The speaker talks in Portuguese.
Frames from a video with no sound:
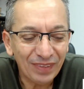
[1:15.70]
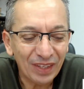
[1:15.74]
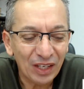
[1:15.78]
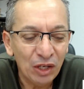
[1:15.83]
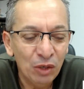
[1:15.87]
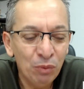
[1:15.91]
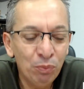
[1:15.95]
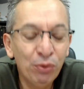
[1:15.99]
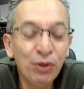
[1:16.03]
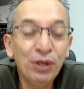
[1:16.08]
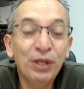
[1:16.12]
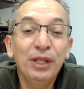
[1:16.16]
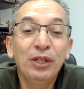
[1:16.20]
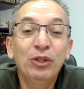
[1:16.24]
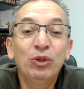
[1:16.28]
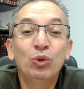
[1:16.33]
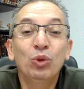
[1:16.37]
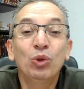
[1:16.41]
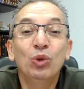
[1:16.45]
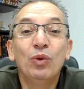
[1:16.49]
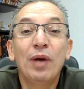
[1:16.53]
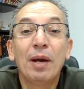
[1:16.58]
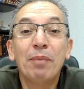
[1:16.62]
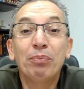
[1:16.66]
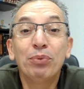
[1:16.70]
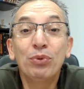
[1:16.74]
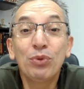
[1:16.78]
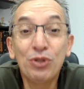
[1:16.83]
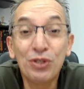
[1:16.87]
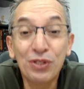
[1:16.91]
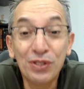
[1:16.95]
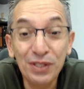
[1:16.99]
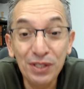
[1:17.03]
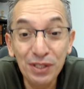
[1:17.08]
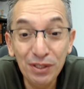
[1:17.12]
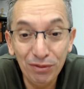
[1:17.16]
porque tudo é
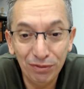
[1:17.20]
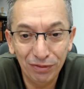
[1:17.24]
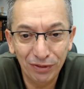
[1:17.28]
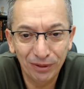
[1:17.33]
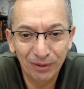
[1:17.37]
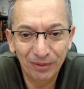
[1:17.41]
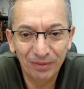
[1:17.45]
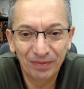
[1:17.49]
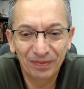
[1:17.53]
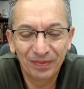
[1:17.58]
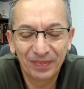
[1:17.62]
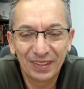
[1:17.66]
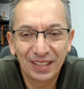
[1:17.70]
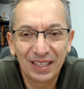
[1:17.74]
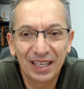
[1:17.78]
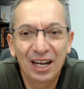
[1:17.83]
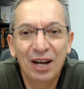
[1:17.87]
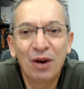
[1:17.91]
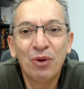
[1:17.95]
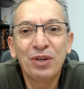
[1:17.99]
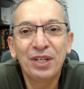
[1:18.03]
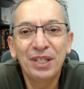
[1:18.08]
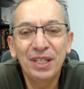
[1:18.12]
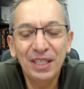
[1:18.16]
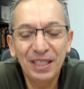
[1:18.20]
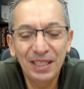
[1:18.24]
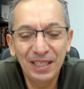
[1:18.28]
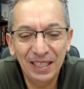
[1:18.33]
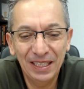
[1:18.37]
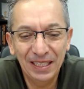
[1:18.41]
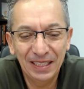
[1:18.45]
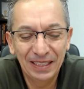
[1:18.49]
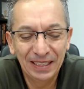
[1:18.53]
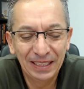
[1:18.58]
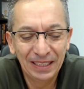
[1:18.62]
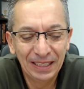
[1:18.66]
possível ao que
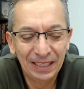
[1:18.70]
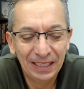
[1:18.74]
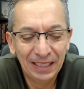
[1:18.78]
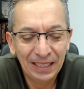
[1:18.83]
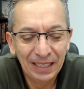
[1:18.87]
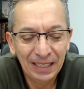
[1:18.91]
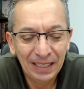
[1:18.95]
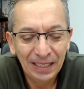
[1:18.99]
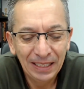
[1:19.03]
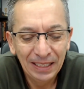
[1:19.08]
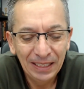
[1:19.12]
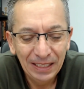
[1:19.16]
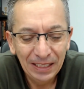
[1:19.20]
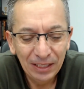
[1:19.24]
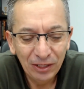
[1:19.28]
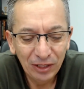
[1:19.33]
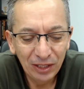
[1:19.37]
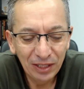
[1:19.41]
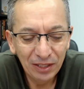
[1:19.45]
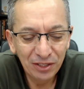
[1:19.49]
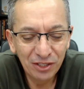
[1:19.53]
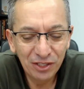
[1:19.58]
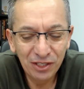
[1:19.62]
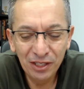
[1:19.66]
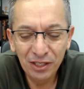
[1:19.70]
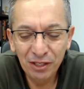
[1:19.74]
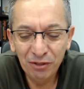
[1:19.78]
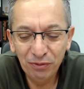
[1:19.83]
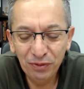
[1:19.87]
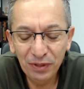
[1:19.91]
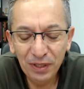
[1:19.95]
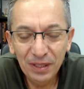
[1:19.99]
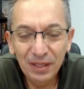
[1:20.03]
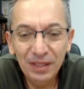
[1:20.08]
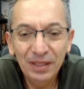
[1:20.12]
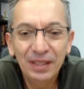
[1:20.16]
crê.
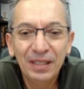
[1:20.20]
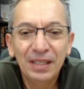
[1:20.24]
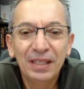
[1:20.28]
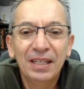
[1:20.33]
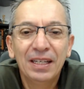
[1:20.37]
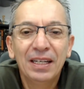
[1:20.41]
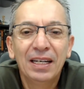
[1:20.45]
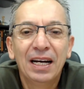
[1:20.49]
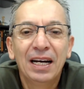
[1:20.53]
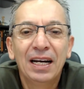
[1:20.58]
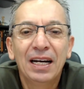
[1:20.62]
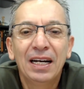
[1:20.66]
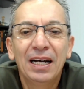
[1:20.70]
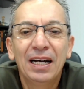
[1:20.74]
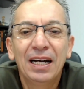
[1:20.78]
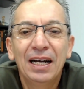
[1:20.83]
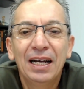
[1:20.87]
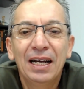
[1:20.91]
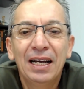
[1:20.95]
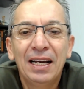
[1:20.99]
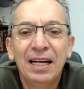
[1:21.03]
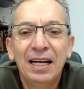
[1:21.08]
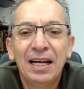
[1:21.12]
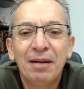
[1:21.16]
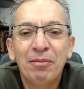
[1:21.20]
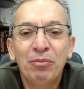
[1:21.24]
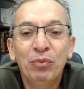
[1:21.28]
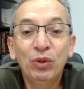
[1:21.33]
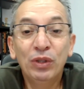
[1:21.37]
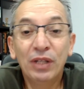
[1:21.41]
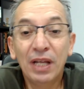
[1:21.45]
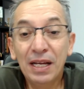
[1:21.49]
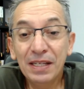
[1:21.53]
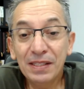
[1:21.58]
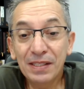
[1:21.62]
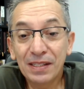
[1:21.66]
Inclusive, é,
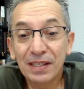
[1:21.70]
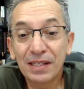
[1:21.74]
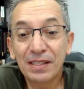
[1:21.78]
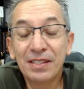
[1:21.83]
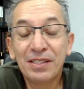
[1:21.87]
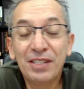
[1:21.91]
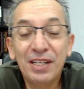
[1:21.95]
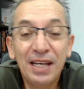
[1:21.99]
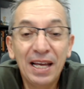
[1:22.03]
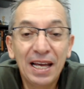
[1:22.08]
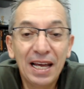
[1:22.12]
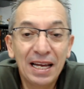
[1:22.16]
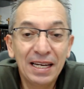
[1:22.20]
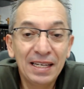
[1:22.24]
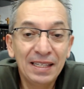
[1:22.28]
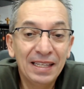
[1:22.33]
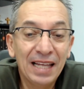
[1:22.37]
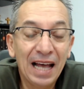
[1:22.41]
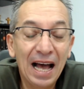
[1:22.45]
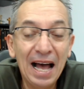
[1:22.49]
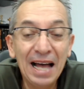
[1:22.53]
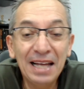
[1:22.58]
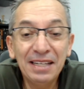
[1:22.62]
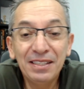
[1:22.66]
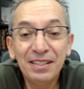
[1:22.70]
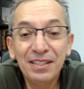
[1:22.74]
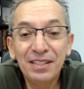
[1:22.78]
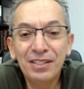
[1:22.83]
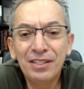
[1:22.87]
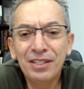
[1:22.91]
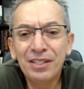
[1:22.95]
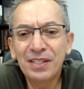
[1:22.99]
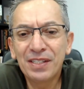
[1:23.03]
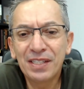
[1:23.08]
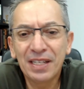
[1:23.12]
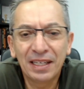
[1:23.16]
mudanças de realidades,
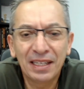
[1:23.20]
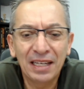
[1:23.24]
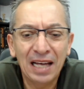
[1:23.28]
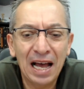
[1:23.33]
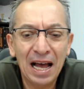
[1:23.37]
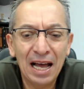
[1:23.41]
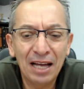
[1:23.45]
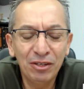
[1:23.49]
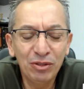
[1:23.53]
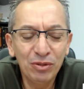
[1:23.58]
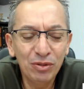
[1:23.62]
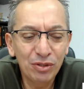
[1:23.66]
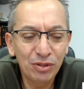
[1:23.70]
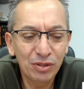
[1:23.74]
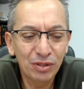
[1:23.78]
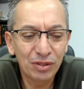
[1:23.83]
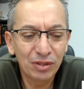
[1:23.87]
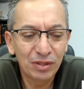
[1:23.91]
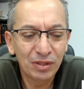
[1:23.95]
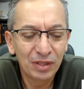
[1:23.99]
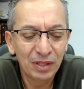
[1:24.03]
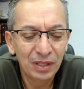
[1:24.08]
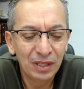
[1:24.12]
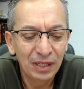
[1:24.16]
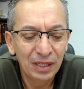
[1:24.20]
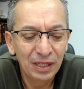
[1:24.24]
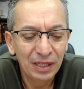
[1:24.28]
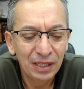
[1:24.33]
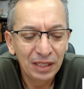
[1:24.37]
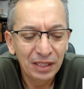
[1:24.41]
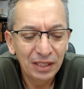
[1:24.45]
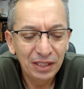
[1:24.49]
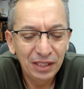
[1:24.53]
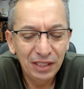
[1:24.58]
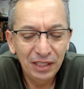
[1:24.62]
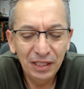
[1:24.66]
de cenários,
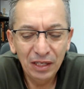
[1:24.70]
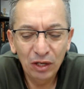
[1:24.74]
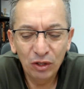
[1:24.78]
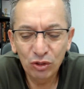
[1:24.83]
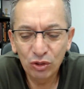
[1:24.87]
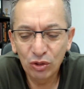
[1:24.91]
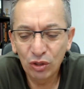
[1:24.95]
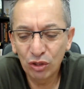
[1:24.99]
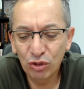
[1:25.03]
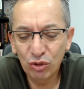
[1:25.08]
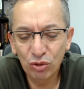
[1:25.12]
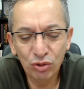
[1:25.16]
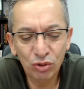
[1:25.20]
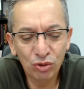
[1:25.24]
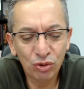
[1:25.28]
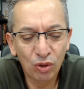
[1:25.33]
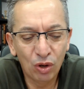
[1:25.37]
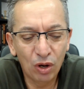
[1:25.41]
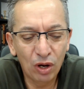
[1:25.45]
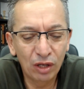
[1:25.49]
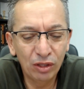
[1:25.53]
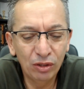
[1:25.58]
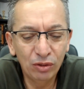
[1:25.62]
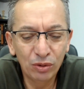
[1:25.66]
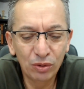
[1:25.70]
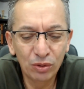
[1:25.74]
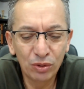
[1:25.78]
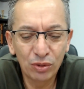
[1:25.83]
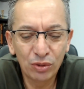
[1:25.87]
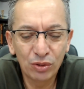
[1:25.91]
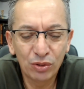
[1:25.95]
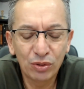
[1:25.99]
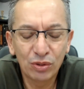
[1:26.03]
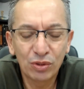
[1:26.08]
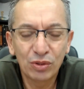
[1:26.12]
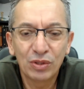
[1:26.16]
que aos nossos
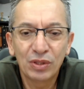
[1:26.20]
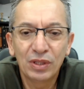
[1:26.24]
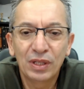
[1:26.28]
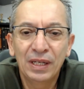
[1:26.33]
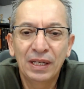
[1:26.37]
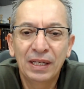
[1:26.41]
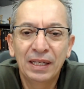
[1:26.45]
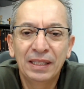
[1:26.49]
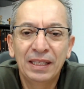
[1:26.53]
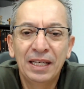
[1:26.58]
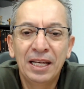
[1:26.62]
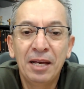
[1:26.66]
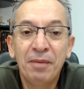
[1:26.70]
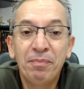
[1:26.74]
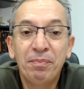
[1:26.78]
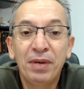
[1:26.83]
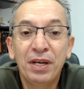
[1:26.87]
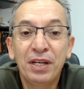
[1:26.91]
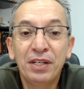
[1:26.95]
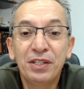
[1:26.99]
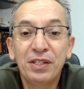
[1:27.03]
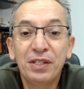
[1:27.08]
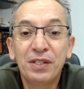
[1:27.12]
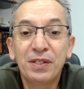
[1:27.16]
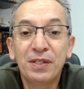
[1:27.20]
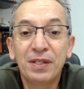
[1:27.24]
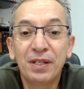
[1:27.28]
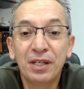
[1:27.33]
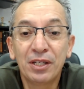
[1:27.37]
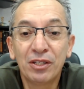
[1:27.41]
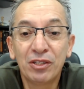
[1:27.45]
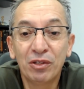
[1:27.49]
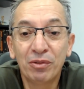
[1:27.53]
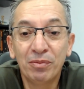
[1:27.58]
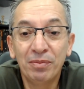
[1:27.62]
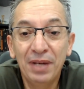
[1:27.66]
olhos, é, de repente,
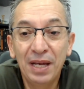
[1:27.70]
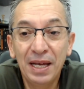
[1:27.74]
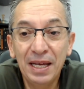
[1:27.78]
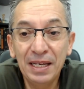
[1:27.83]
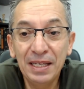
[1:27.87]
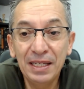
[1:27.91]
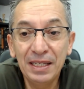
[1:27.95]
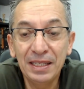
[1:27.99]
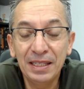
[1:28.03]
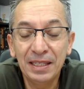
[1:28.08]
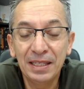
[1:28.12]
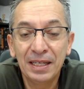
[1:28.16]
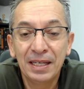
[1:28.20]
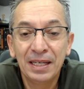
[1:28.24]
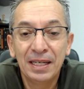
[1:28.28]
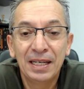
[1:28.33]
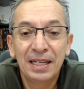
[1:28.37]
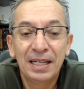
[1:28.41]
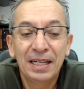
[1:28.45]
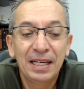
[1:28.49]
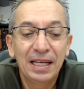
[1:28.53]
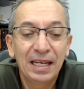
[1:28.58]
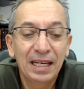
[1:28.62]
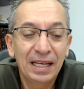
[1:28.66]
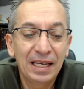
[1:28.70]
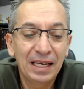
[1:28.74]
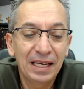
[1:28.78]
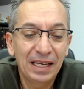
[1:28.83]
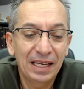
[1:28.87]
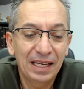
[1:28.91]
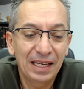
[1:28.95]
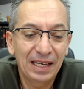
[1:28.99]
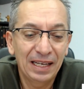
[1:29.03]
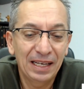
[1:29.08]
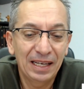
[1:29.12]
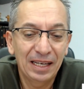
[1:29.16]
estejam bem
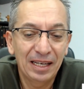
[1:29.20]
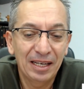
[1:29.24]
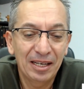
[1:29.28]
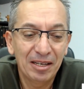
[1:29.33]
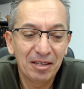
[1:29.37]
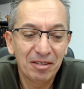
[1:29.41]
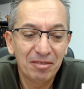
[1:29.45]
é,